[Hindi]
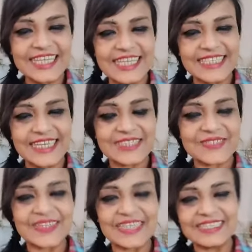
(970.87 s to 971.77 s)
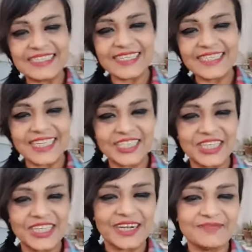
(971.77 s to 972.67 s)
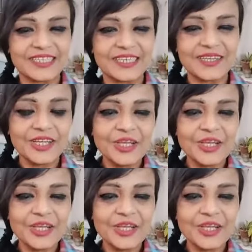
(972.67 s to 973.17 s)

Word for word: कैसे हैं सुनील जी जय श्री राम जी